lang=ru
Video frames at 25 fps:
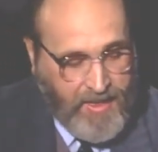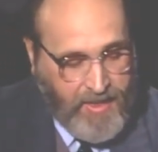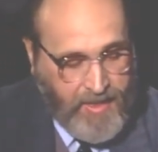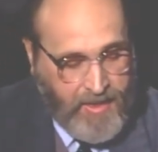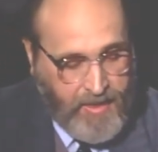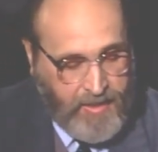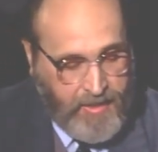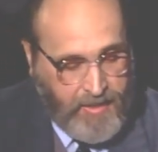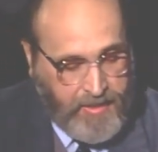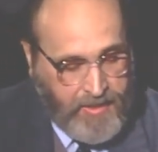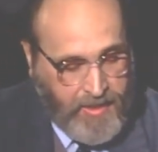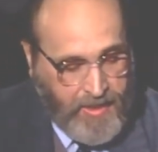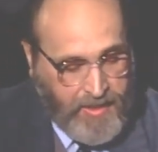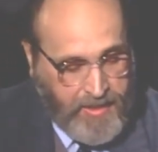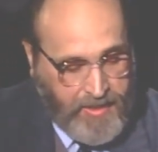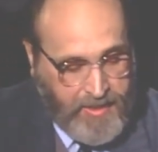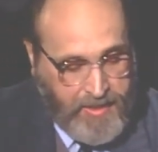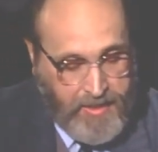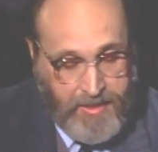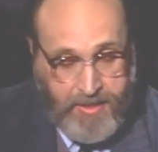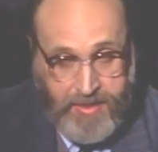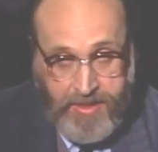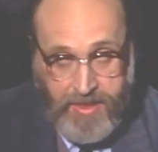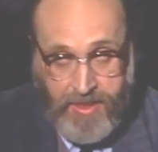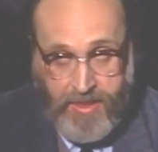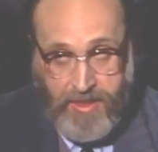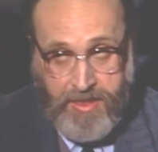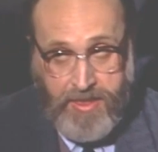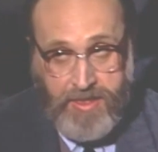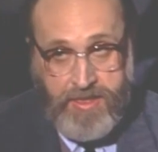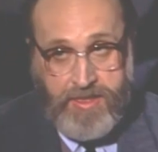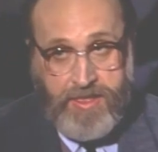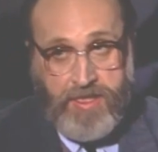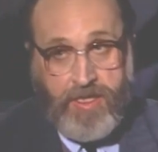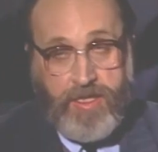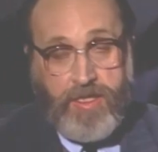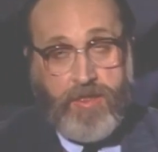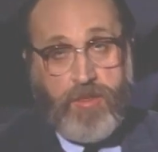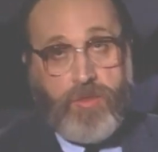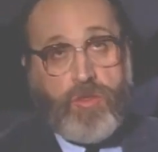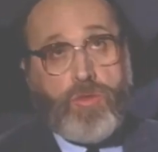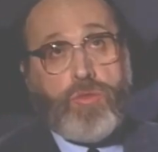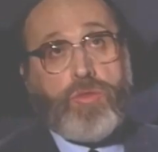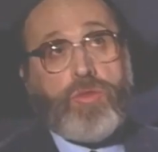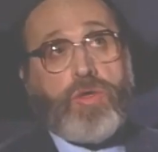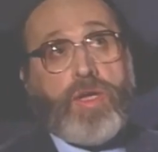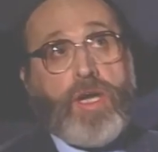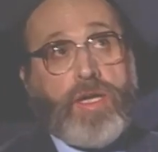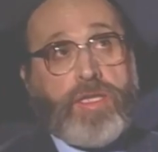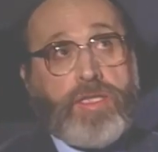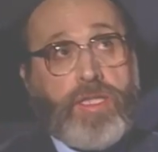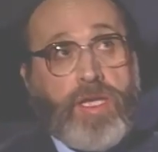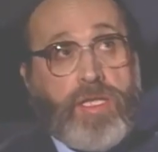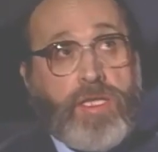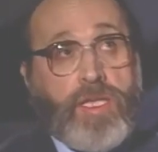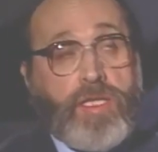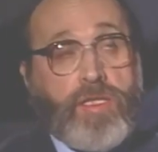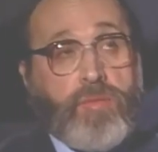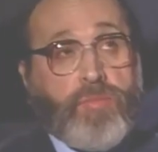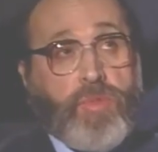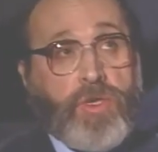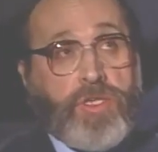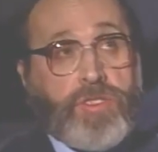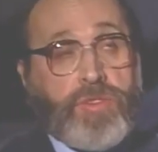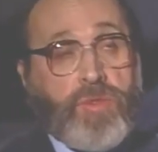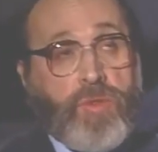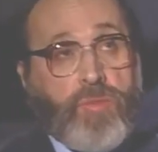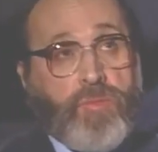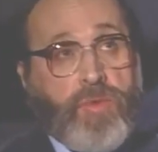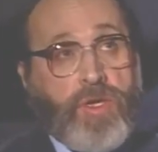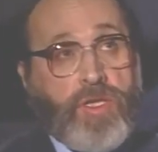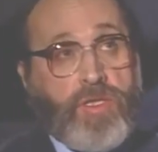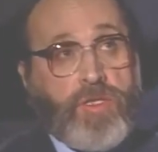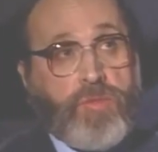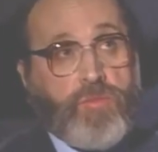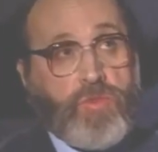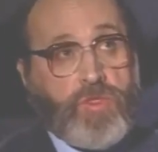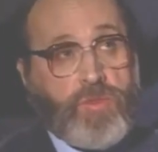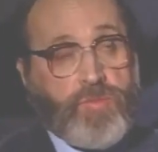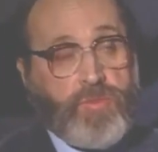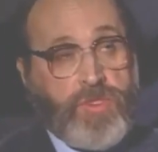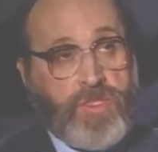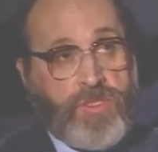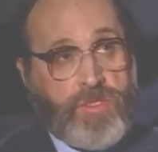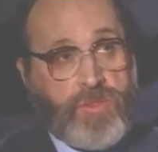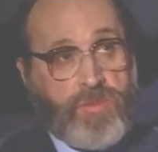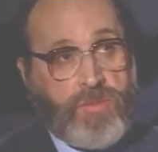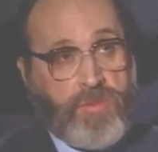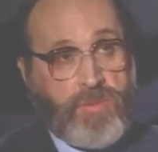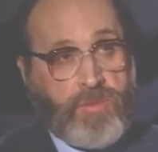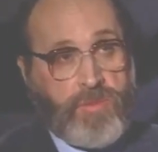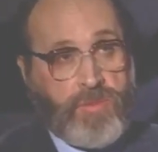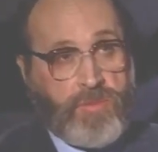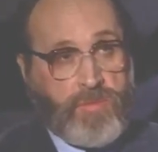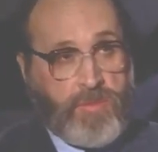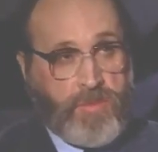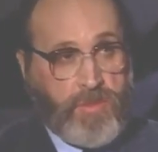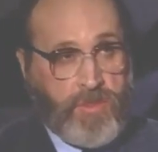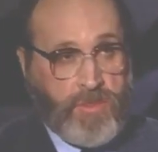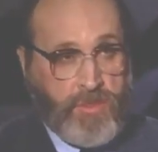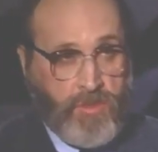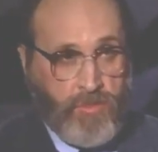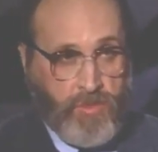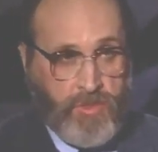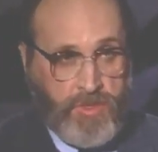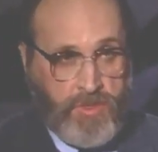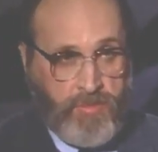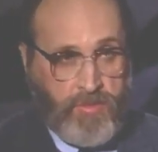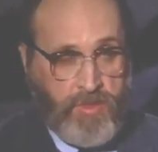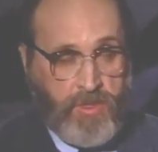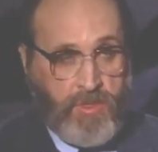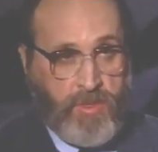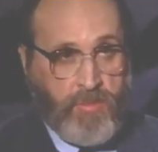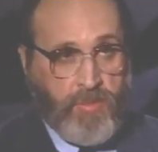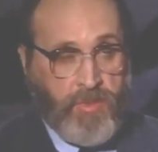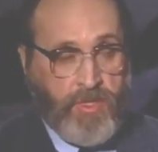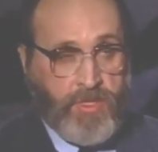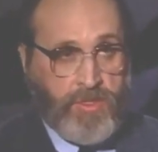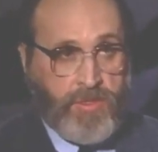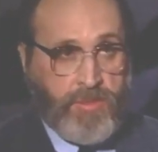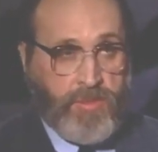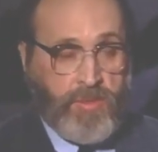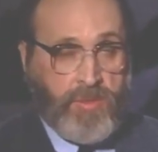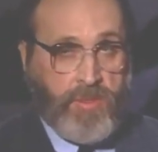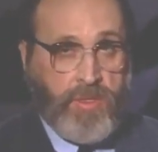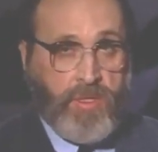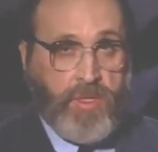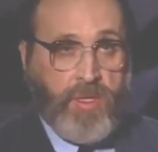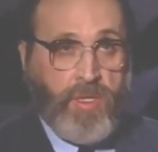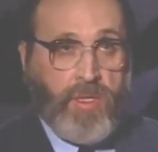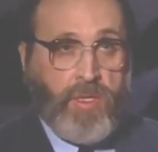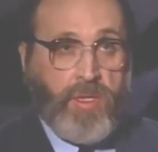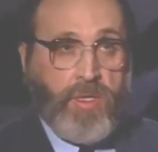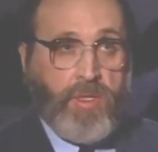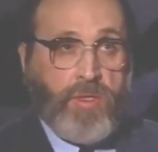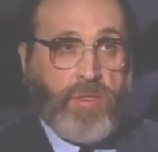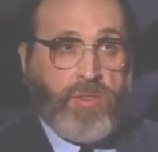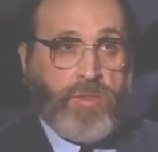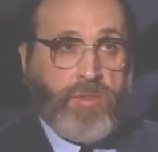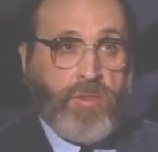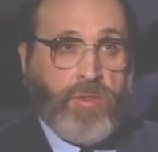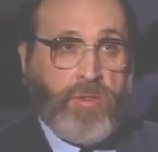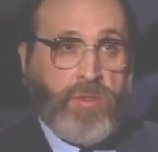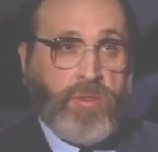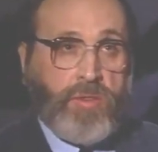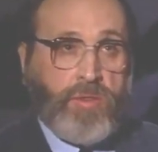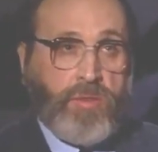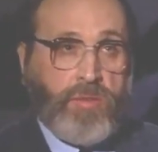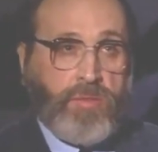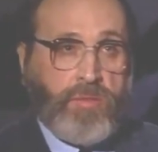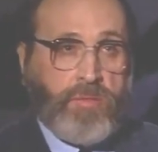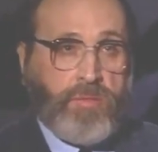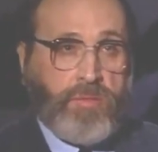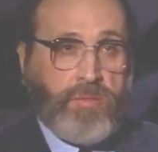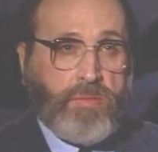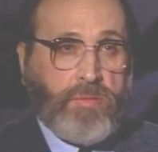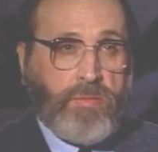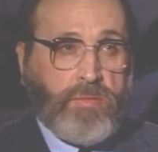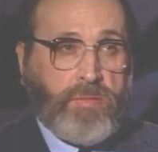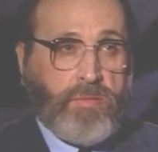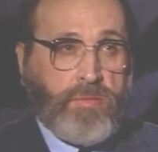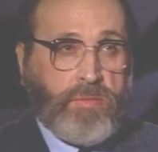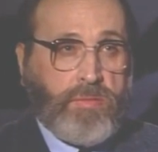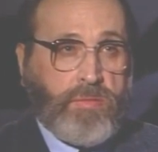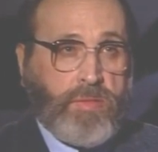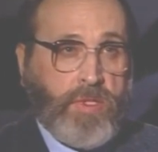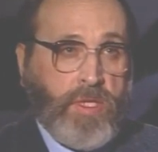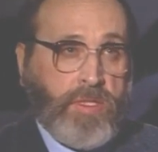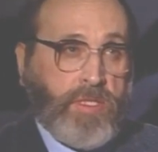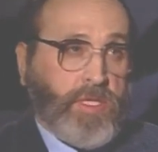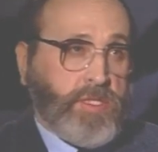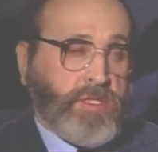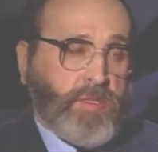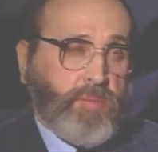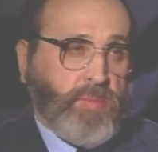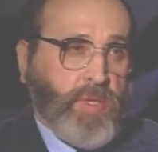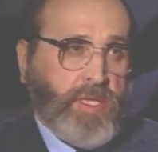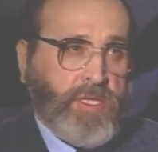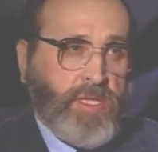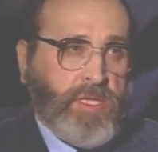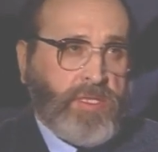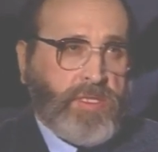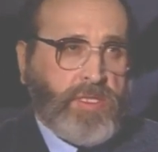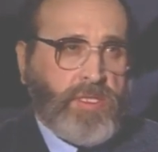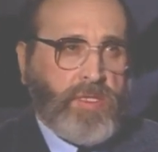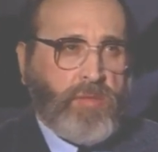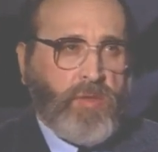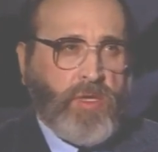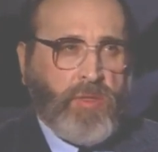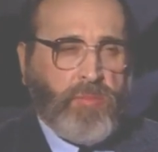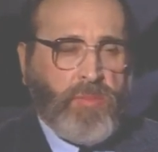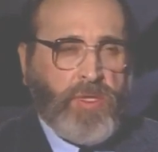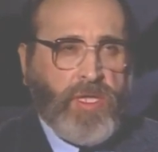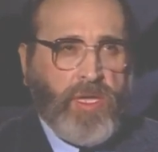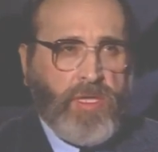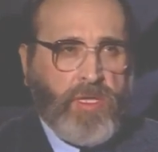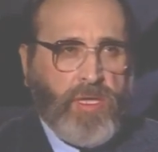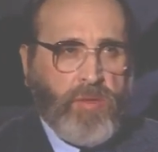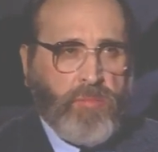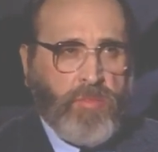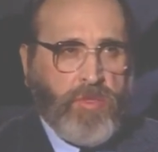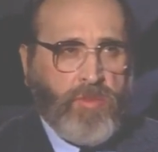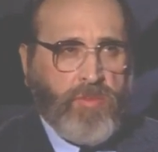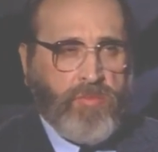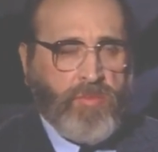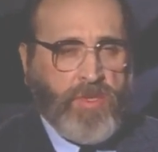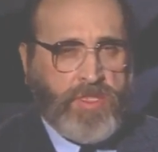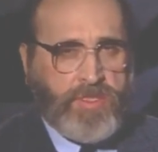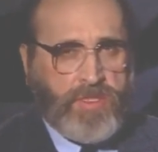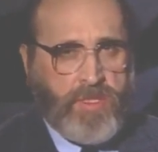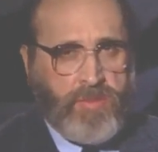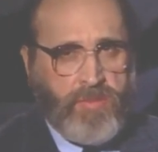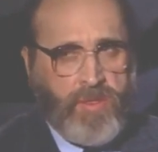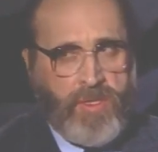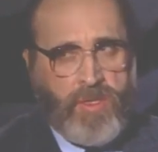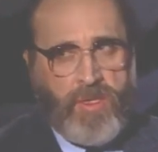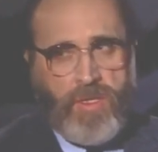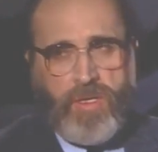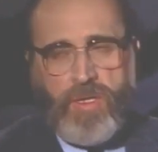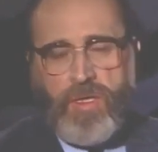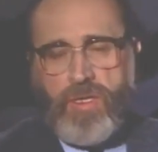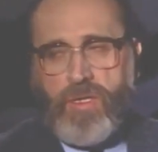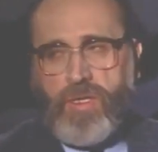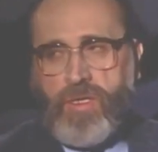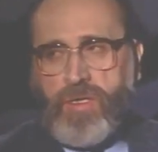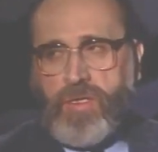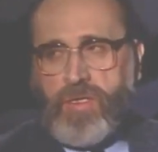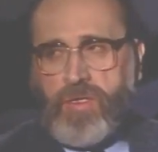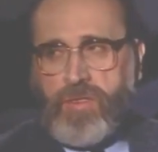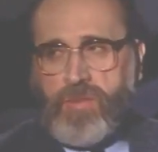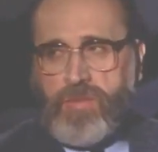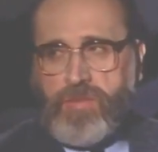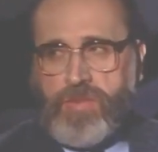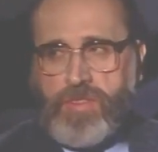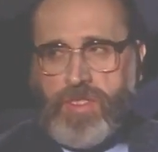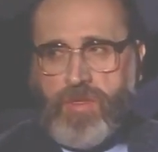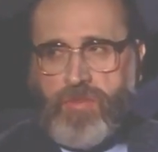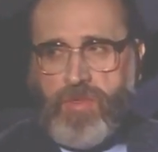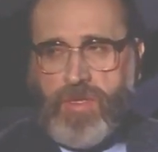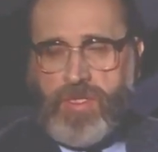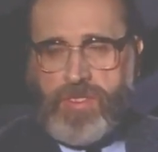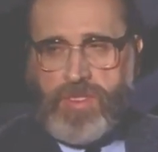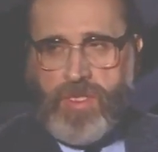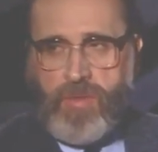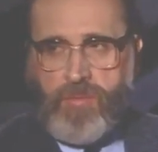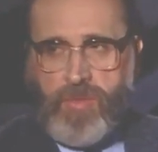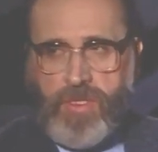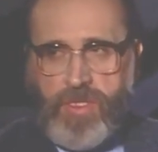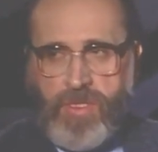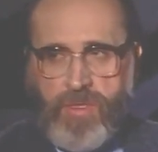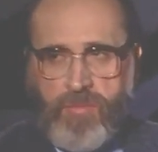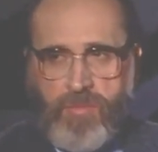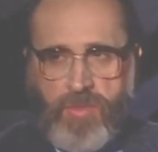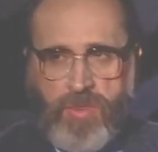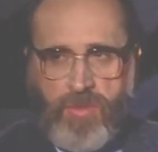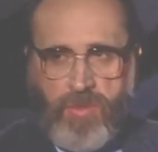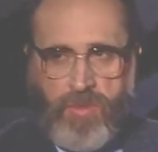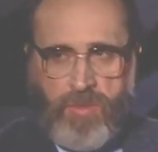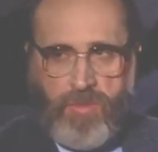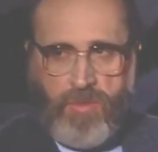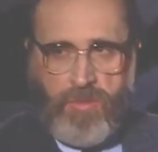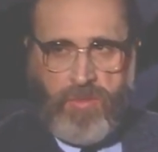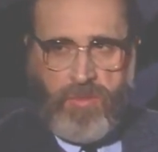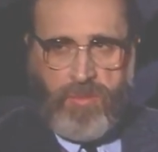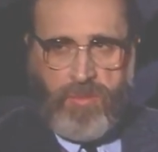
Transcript: Это так делается. Но когда я не прошел по этому списку, искусственно не прошел, то я даже понятия не имел, меня не было в Москве, э, в северо-западном